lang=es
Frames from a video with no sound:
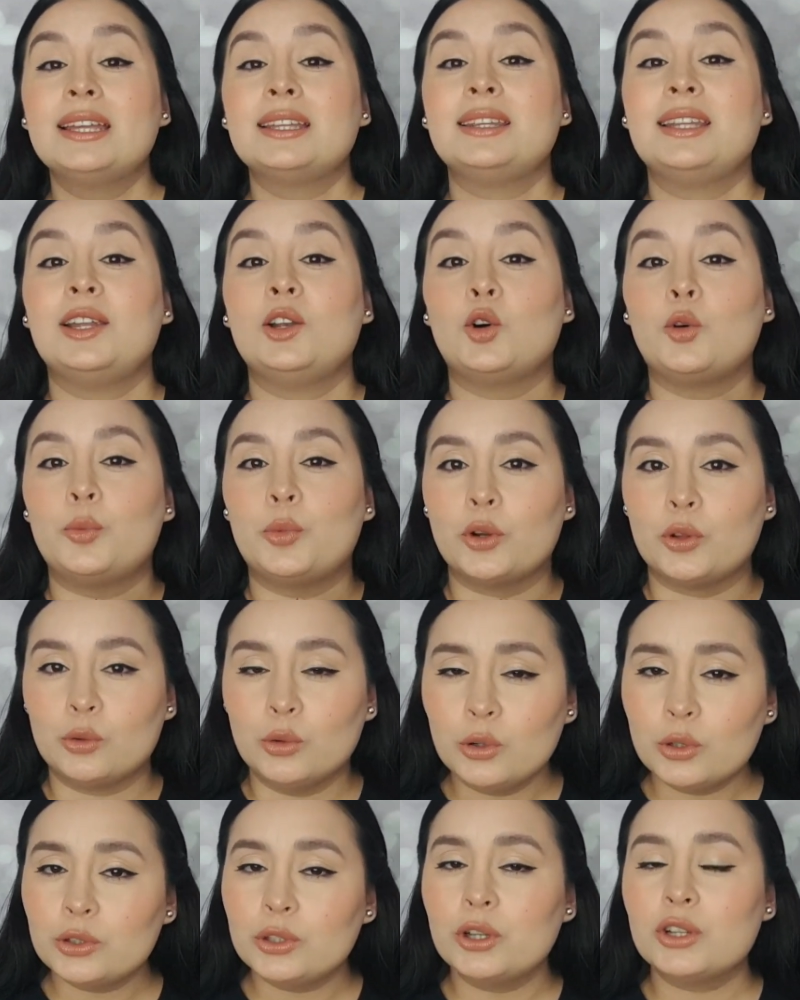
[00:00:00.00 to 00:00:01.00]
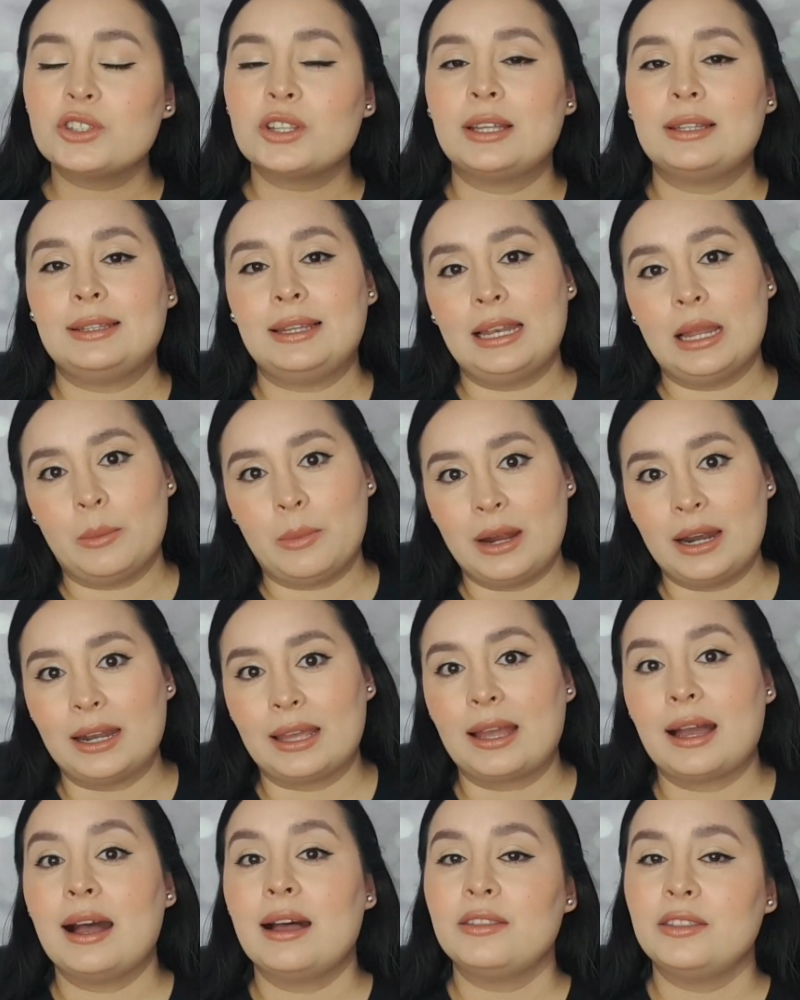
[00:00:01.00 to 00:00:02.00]
de los productos de la
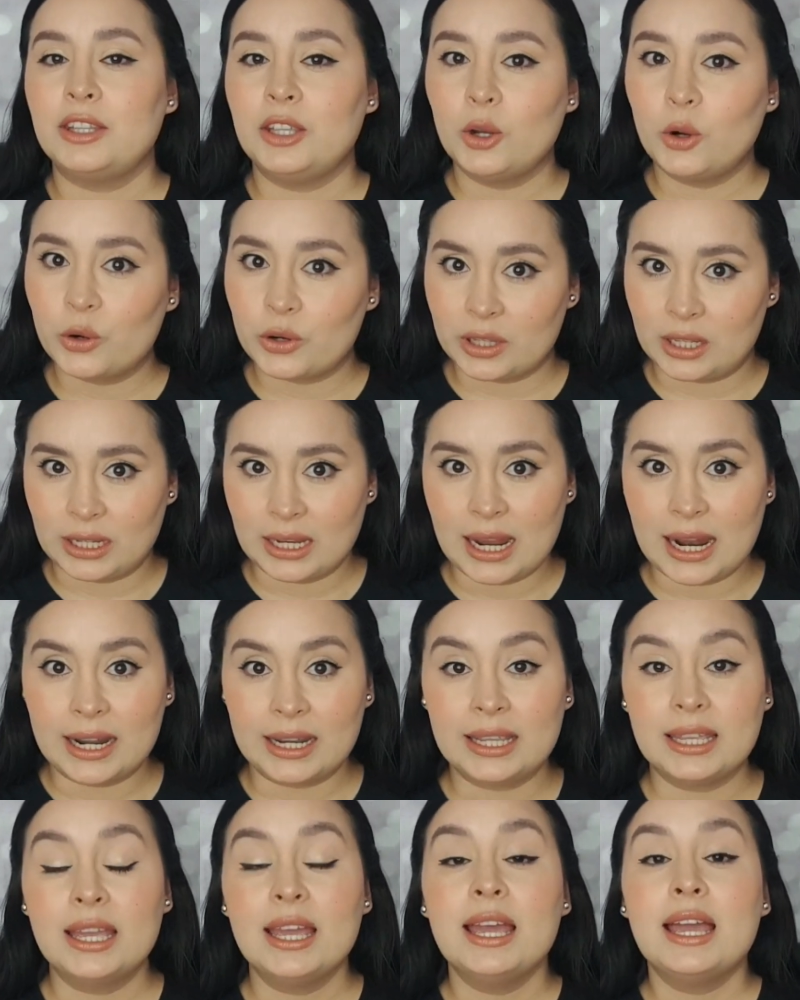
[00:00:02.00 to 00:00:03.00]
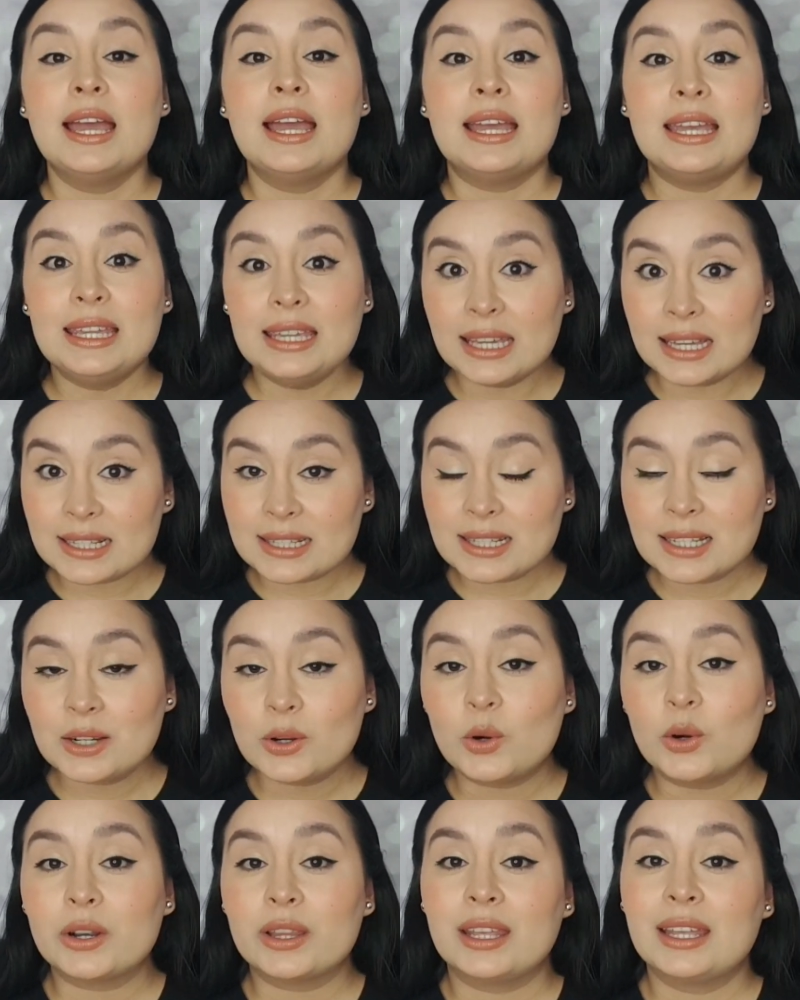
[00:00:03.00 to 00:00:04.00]
marca The Ordinary y ese
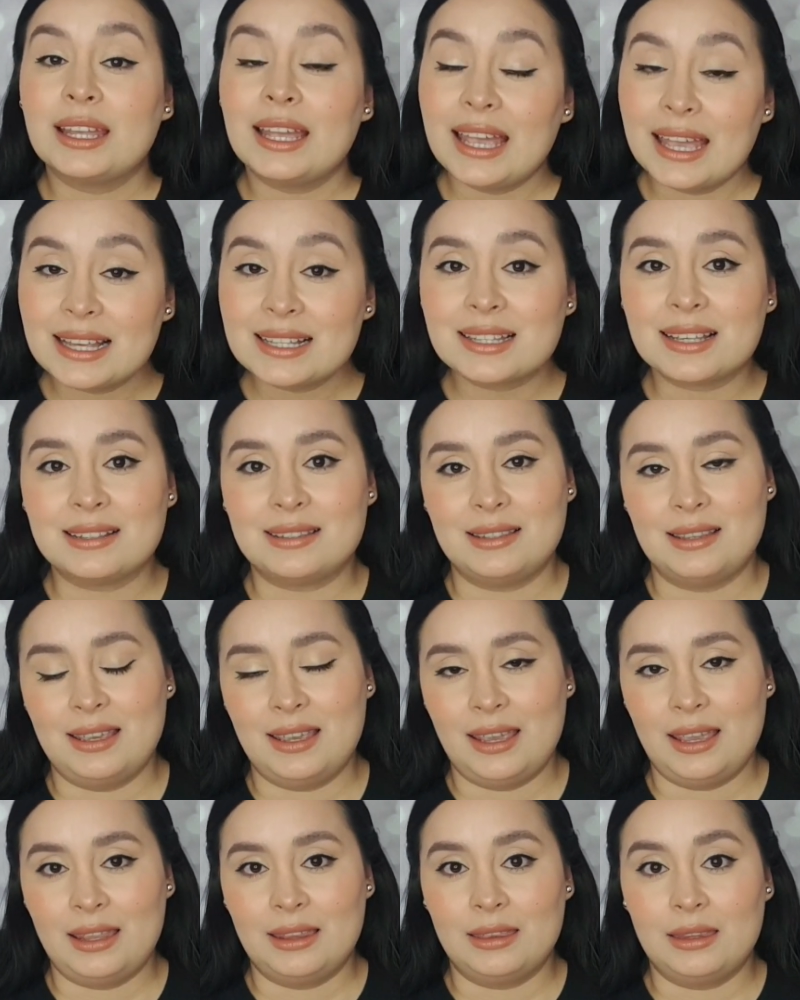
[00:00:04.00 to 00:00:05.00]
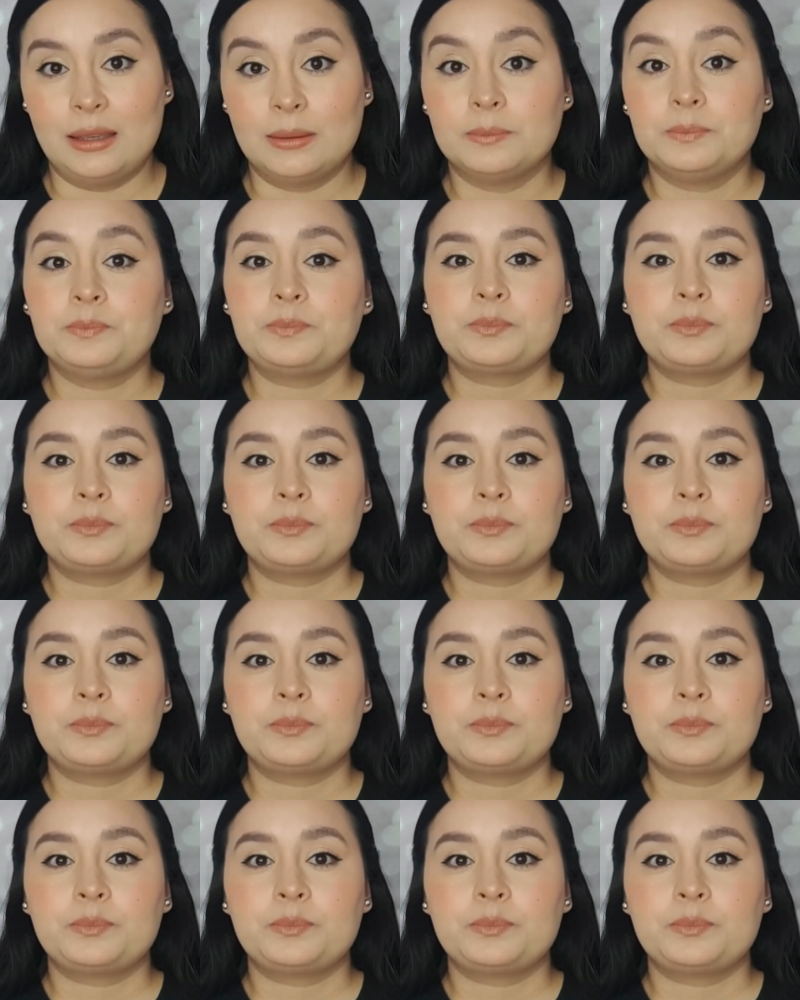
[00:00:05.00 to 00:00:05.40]
orden es el siguiente.